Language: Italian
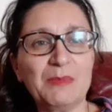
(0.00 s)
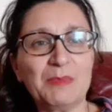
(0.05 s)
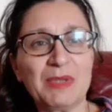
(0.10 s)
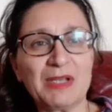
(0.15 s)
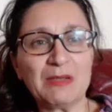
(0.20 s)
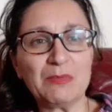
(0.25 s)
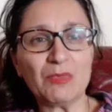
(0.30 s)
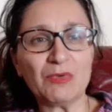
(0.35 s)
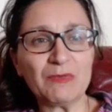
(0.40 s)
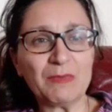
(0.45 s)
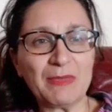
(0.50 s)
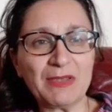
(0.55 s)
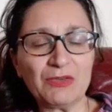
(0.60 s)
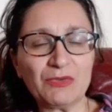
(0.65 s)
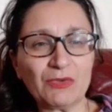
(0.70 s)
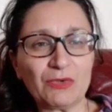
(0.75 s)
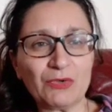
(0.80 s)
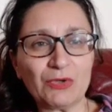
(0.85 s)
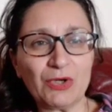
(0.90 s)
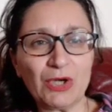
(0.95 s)
per il
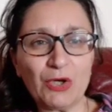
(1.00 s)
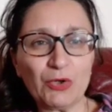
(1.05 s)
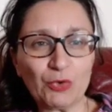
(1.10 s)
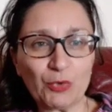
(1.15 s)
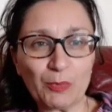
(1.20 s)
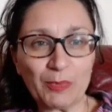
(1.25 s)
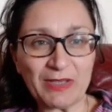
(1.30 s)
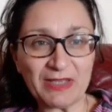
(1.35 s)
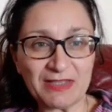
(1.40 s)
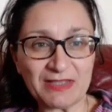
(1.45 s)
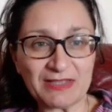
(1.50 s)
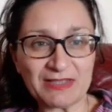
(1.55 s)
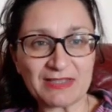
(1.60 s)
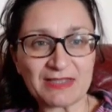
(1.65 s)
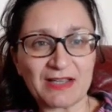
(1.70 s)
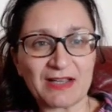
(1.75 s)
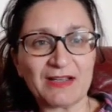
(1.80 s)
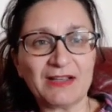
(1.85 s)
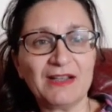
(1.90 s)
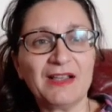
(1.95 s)
movimento
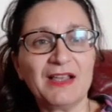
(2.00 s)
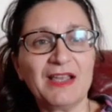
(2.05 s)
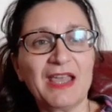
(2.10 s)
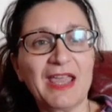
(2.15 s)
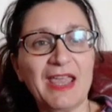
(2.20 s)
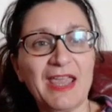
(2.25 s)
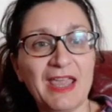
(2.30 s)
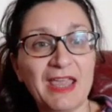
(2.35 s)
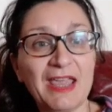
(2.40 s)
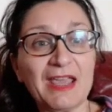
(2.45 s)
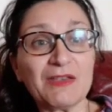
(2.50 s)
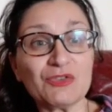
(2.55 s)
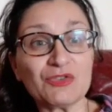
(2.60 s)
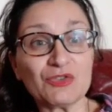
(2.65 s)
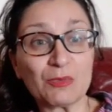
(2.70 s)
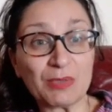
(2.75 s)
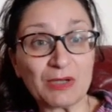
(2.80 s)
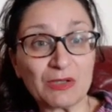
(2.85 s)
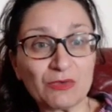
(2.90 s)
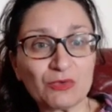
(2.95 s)
europeista e
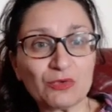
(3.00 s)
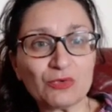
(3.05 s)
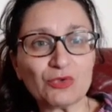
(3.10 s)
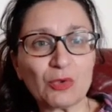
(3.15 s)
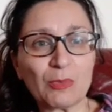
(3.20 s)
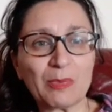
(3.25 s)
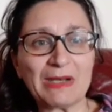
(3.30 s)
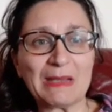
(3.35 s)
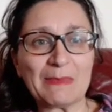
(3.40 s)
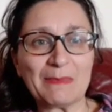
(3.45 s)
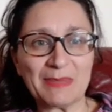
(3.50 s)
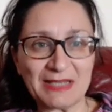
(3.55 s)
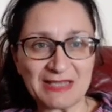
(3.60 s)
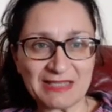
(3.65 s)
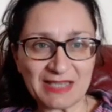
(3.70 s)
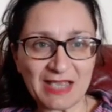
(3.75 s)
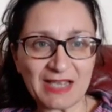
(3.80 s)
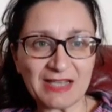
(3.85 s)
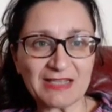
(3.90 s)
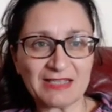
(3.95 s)
soprattutto per la
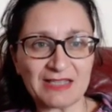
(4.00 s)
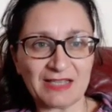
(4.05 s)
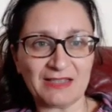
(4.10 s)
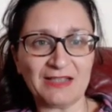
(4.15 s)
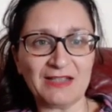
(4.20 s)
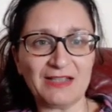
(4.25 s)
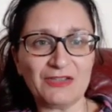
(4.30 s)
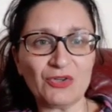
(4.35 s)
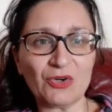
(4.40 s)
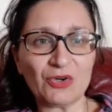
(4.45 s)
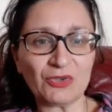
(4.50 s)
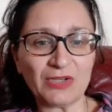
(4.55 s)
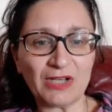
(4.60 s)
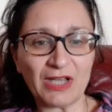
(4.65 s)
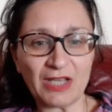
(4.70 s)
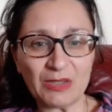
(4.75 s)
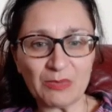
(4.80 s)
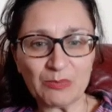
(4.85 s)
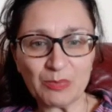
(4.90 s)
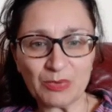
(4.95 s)
presenza delle
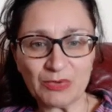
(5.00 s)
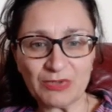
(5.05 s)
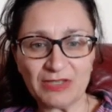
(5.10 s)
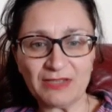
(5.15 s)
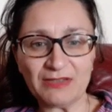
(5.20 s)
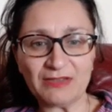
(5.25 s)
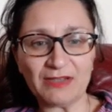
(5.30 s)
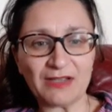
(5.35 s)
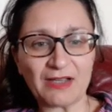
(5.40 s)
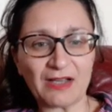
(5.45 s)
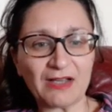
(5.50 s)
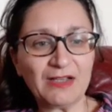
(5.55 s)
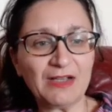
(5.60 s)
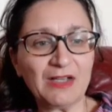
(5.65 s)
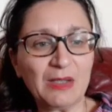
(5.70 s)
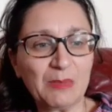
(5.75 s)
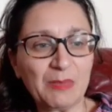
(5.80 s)
donne in politica,